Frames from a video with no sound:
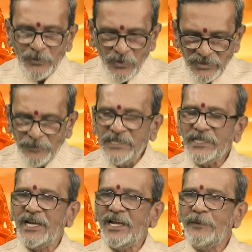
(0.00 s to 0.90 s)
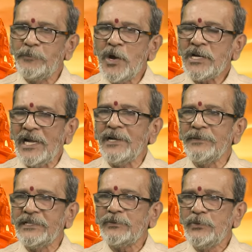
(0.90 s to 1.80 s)
రోడ్డు మీద మోకాళ్ళ
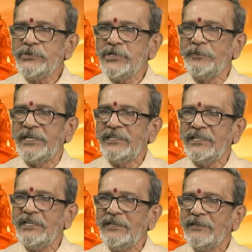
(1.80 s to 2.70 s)
మీద కూర్చోబెట్టి